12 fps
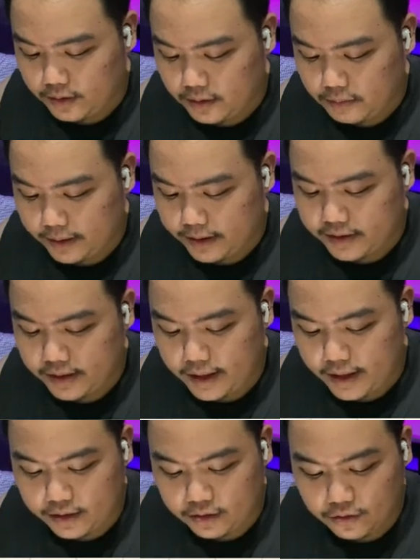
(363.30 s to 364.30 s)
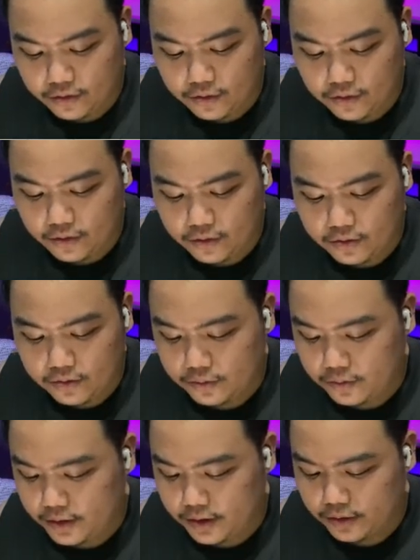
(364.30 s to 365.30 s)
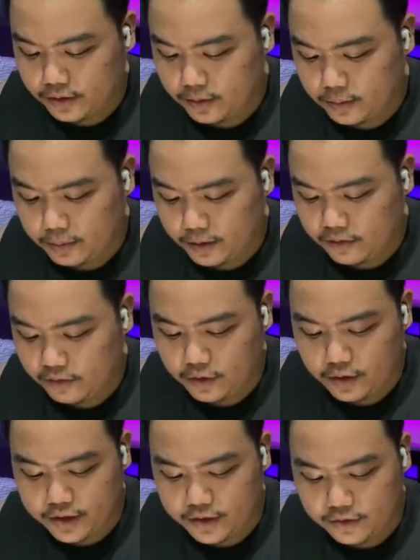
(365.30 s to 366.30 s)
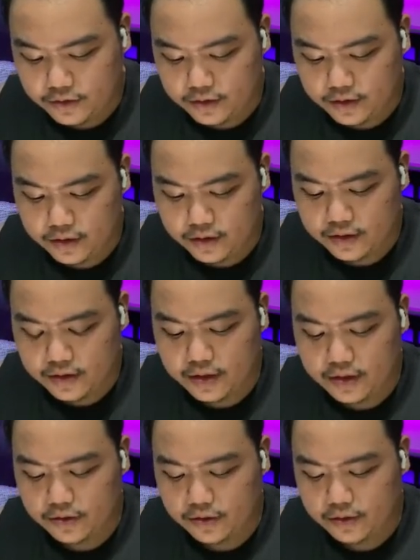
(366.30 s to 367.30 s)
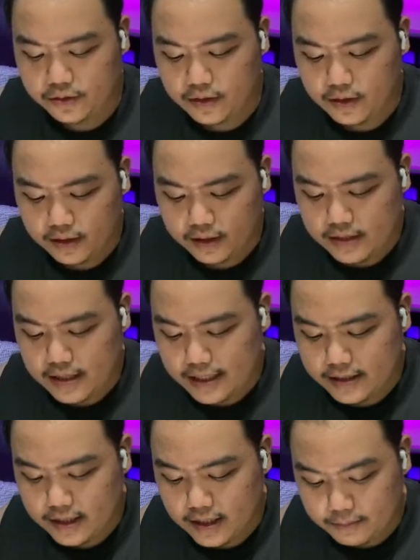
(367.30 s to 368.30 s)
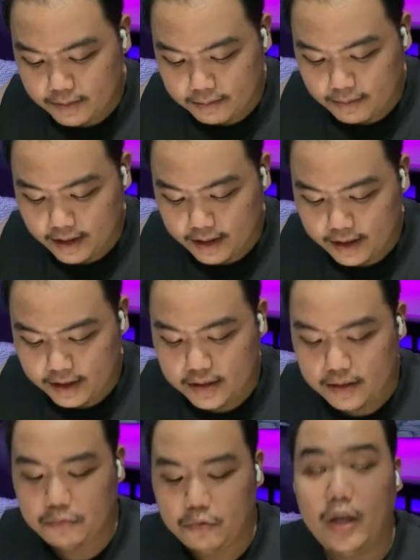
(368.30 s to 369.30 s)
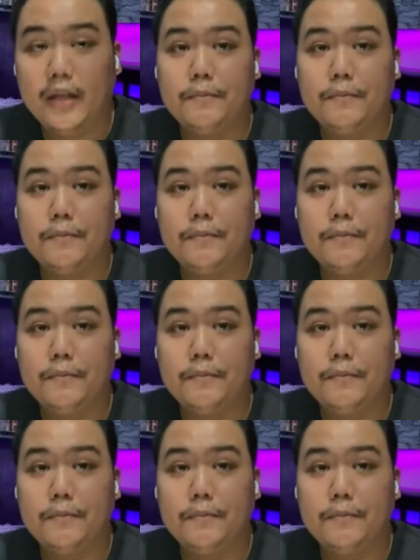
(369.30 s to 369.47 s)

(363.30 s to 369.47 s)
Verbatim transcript: Pag 3 ito, 2A yon. Pag 4 yon, 3 yon. Tapos lahat sila may mga A sub 1.